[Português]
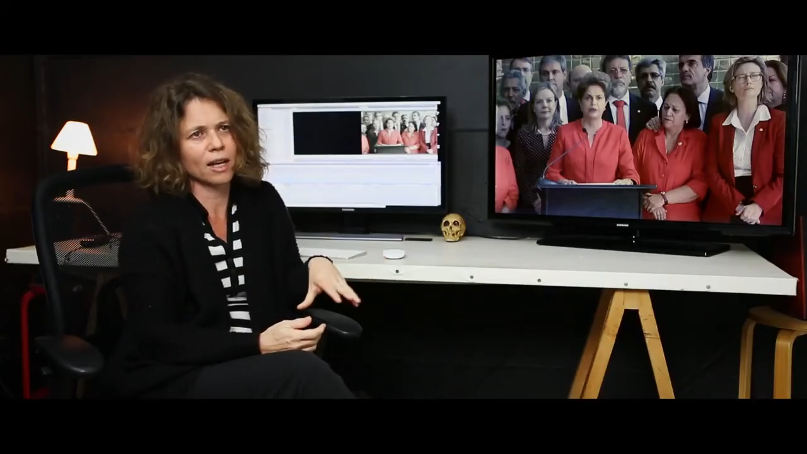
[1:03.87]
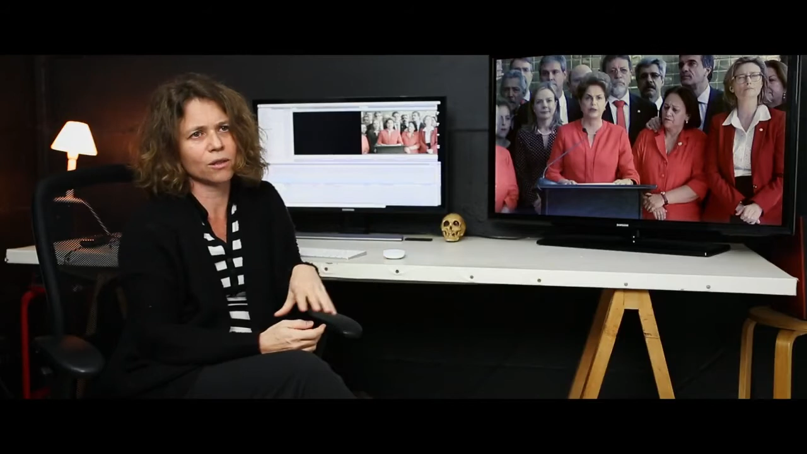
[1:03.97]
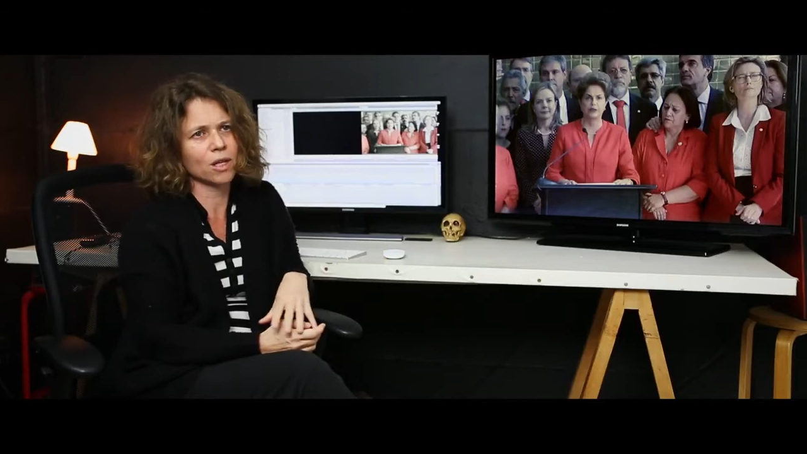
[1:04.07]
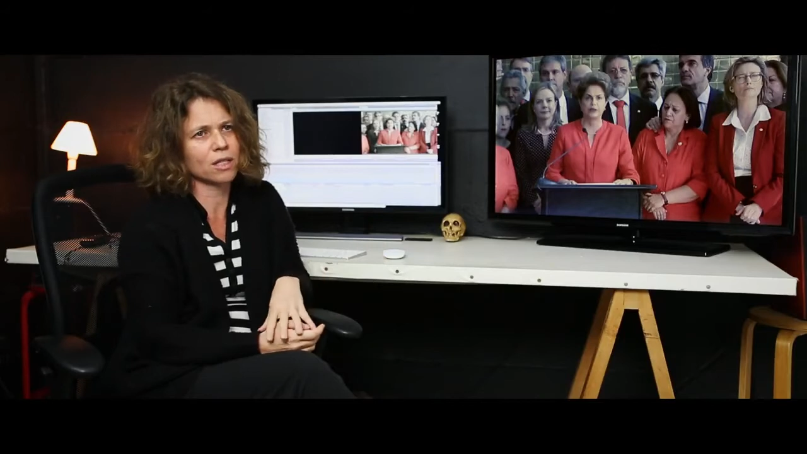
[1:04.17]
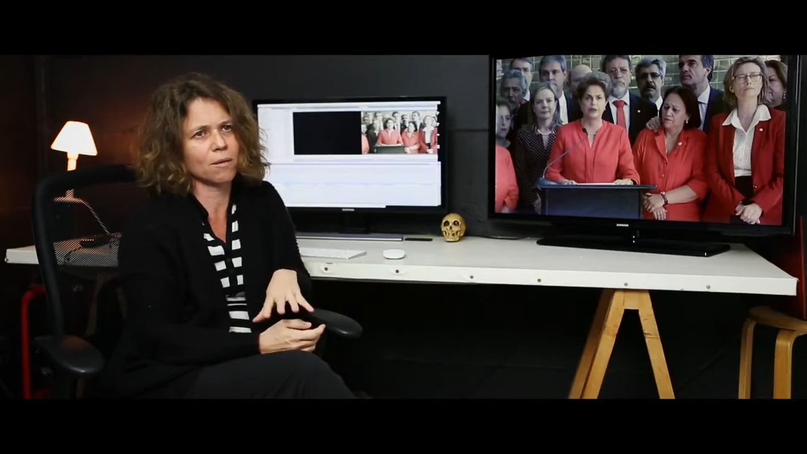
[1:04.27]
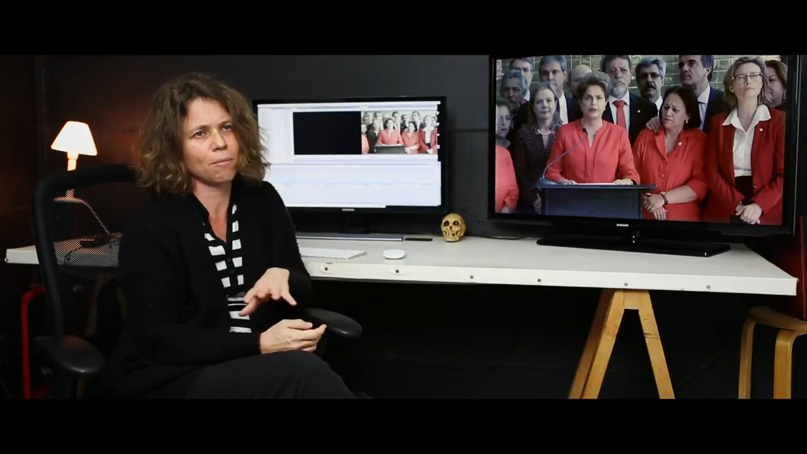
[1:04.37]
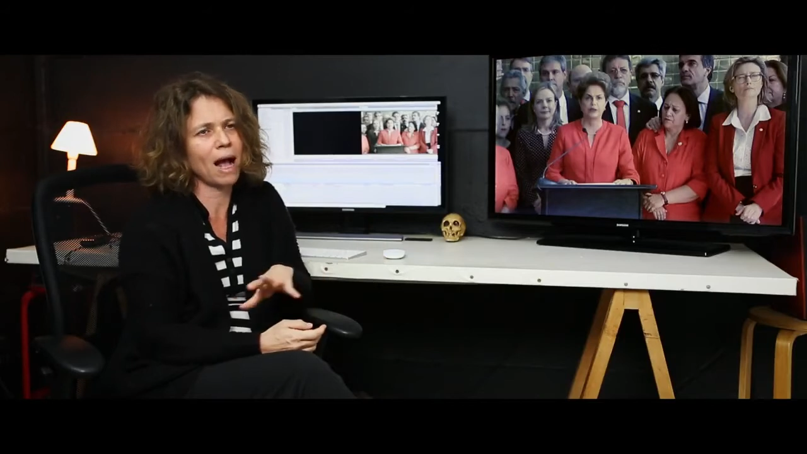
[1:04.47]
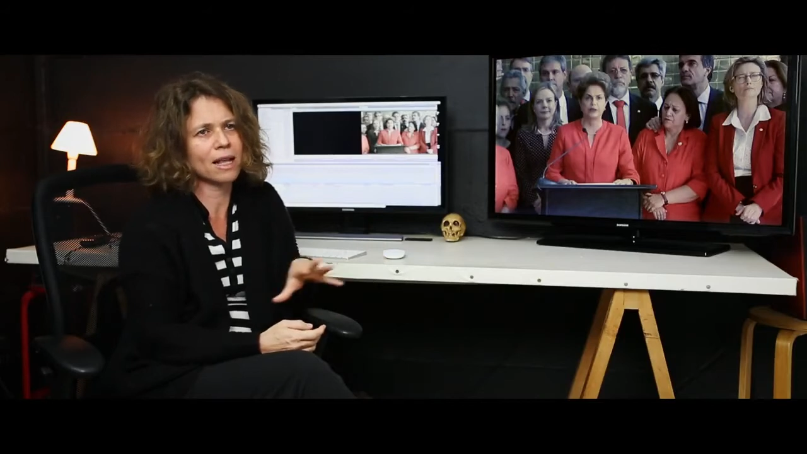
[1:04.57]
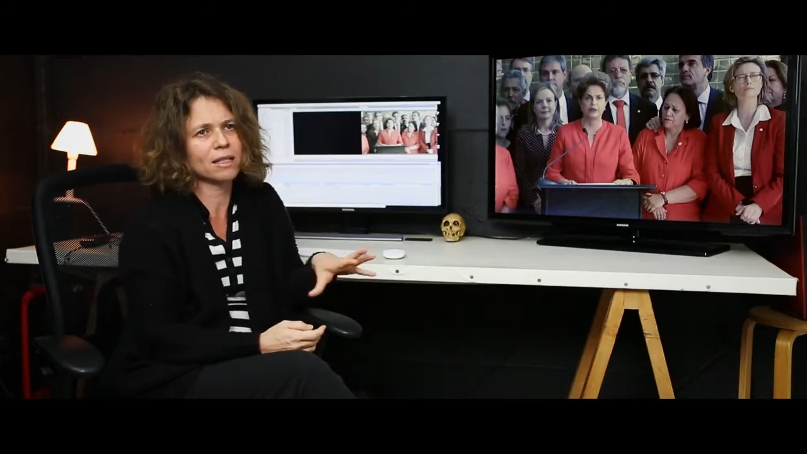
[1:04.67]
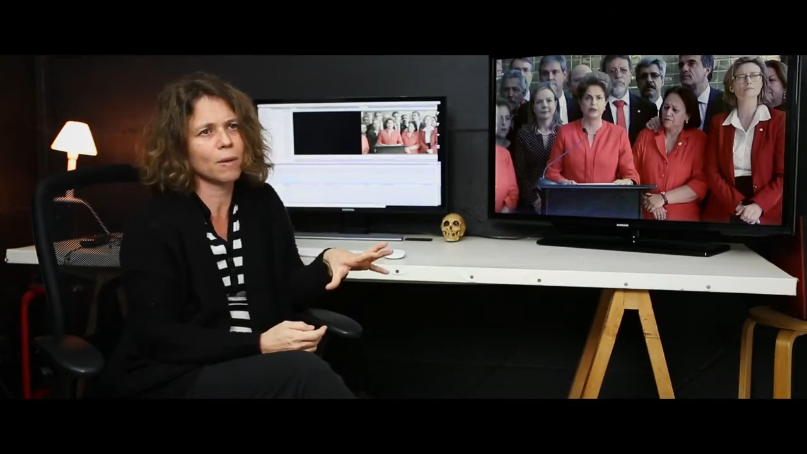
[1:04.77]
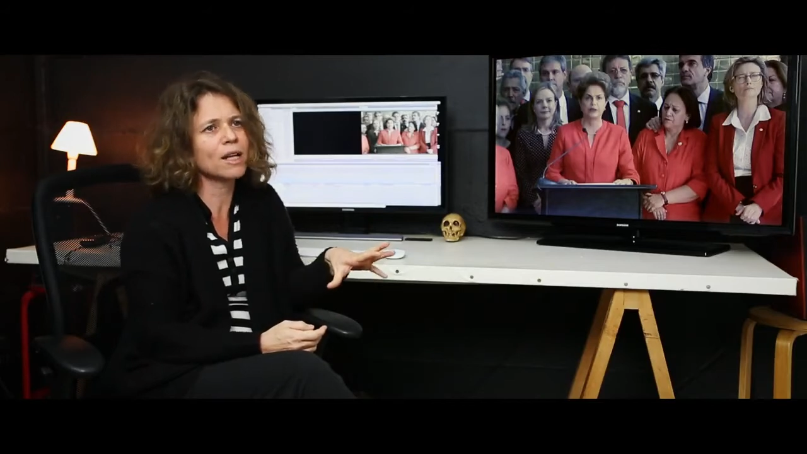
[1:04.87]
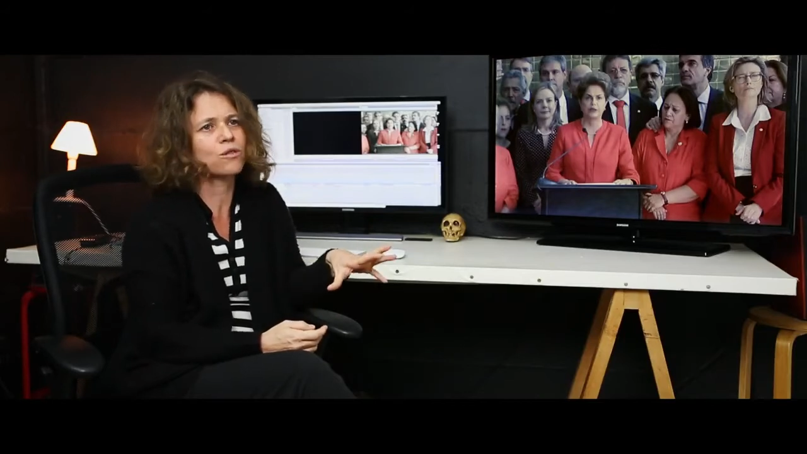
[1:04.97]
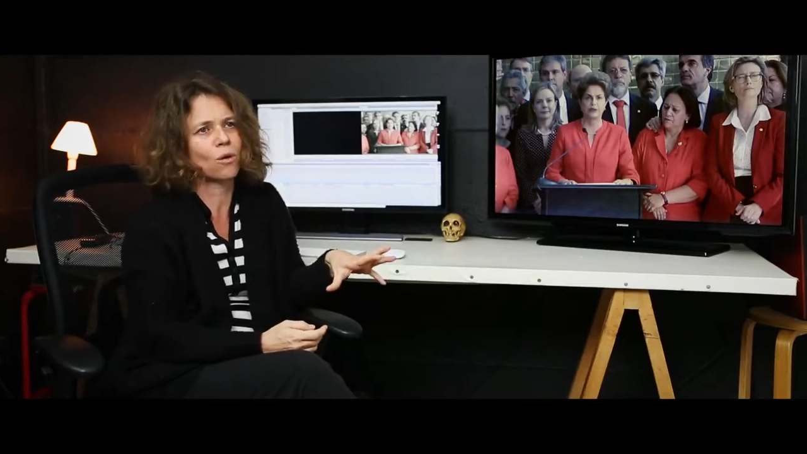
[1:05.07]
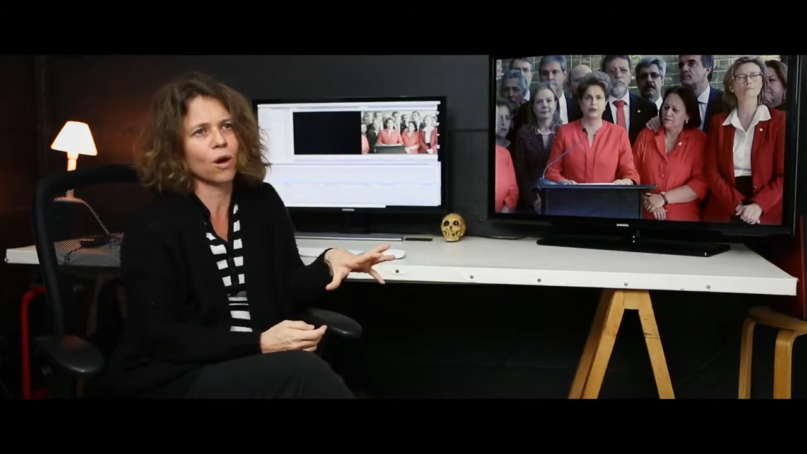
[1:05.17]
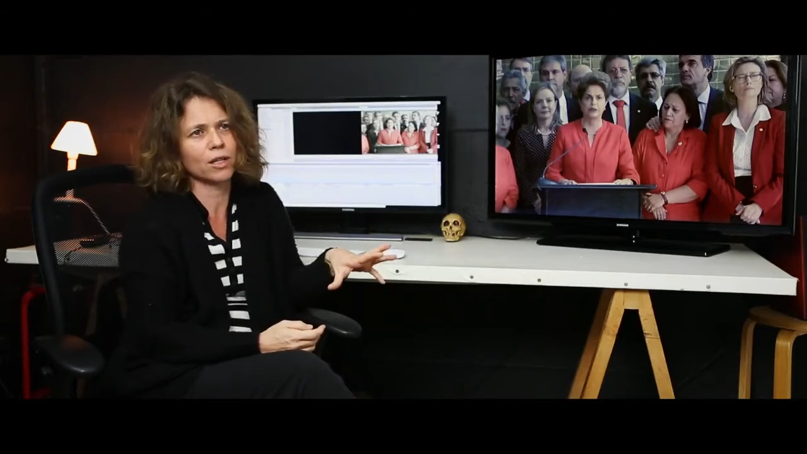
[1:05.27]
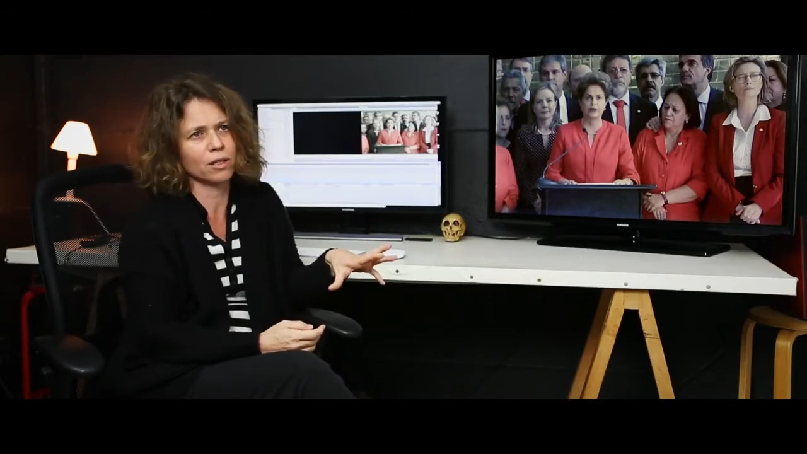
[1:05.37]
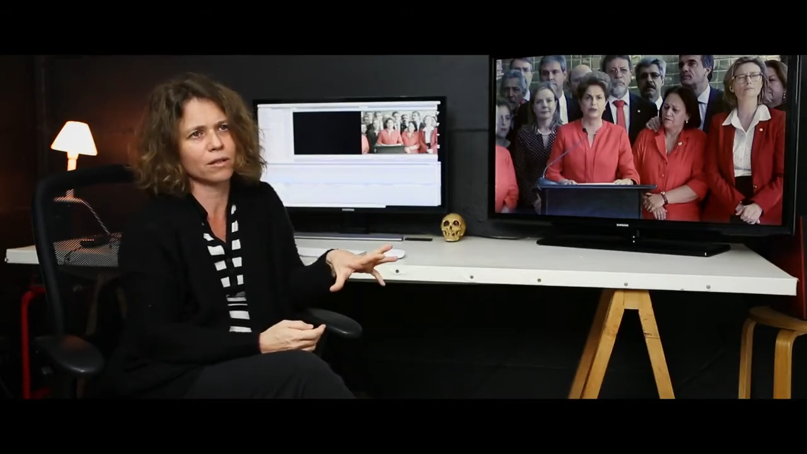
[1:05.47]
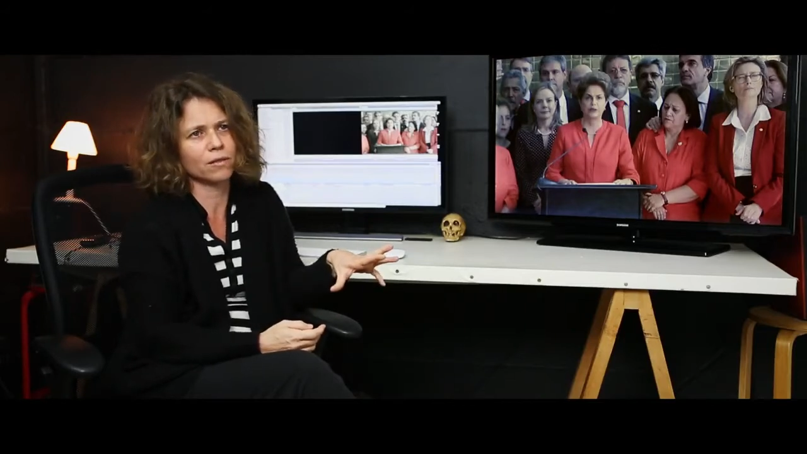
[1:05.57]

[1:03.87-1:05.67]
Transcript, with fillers: é a nossa base mais sólida.